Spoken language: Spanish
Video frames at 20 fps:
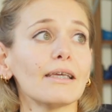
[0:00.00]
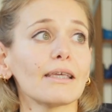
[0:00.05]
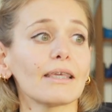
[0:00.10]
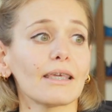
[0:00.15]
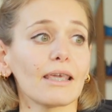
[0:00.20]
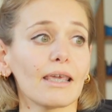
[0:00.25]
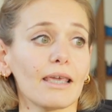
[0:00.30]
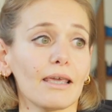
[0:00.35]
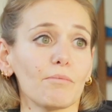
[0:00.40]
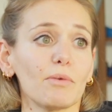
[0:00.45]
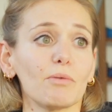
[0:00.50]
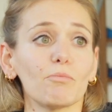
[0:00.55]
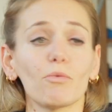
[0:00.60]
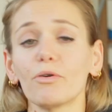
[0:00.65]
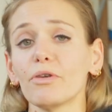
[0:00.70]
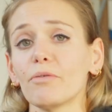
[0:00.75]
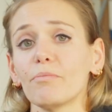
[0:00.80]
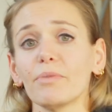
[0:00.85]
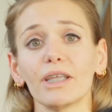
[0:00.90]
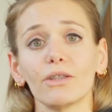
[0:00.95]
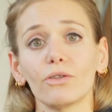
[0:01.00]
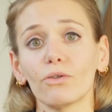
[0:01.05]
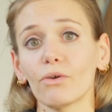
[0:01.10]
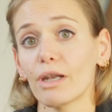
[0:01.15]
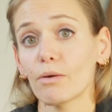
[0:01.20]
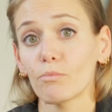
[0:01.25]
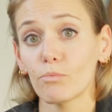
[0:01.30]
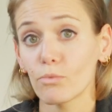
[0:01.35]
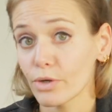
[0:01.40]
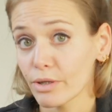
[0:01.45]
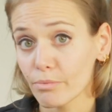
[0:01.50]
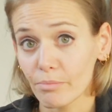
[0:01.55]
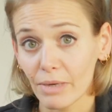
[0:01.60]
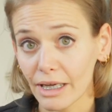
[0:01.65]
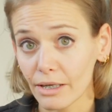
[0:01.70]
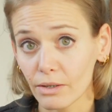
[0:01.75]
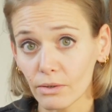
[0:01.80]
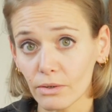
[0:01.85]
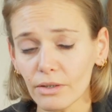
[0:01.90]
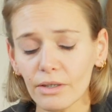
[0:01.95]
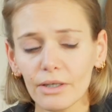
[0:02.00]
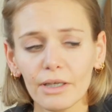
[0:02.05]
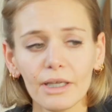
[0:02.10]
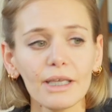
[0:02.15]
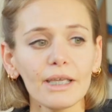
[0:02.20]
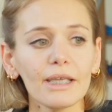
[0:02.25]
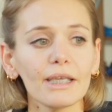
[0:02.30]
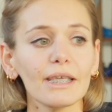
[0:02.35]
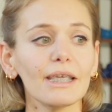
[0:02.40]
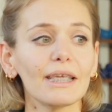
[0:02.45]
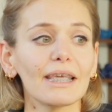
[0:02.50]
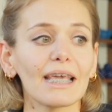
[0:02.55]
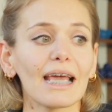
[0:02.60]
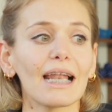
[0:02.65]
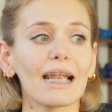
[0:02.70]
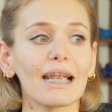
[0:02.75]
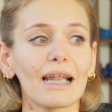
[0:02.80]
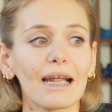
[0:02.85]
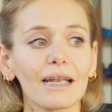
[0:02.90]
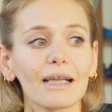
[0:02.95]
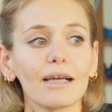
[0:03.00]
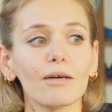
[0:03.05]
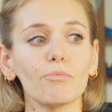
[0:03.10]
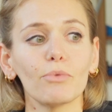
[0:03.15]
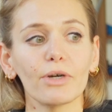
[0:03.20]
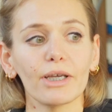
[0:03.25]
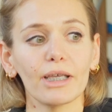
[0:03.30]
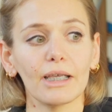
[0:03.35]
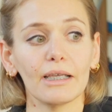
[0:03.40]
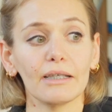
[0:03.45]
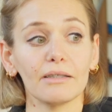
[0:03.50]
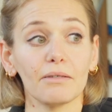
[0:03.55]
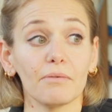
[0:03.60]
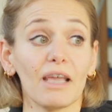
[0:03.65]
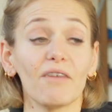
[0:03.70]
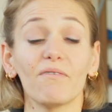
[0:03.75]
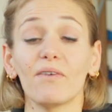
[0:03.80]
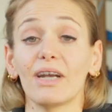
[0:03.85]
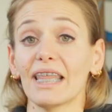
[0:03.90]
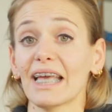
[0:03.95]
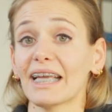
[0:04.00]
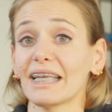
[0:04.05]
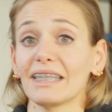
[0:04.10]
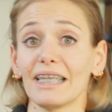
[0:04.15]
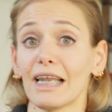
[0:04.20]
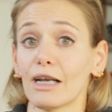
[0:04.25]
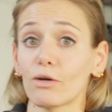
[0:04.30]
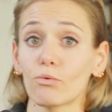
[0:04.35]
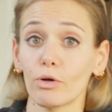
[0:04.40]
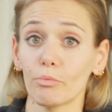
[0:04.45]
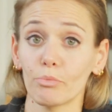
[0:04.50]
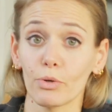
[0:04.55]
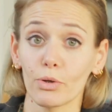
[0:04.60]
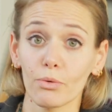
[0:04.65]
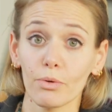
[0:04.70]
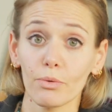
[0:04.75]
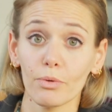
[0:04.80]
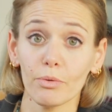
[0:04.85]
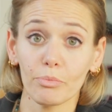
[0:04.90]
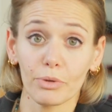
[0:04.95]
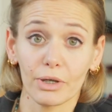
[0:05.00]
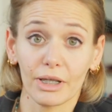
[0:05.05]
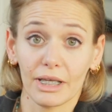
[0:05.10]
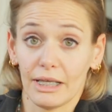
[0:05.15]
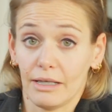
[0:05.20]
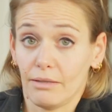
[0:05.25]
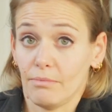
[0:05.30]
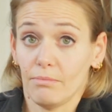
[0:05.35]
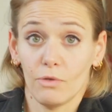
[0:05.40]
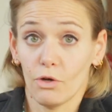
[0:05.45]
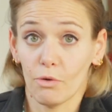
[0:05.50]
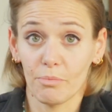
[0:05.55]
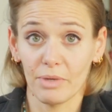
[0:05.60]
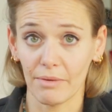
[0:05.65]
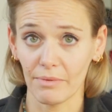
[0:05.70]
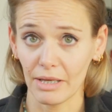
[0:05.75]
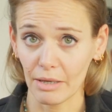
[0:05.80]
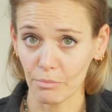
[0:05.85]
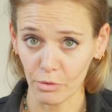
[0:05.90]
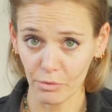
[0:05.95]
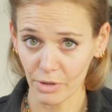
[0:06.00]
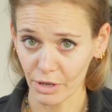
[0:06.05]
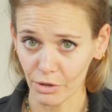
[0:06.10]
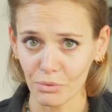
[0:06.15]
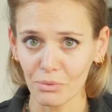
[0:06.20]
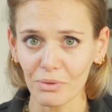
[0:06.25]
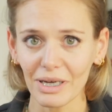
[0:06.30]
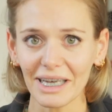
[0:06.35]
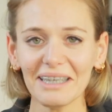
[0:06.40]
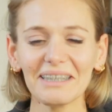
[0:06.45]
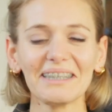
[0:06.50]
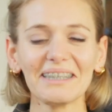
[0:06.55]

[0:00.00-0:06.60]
que mi movimiento era muy malo y que a la larga pues es verdad que tenía el cuerpo nuevo porque no me había movido nunca,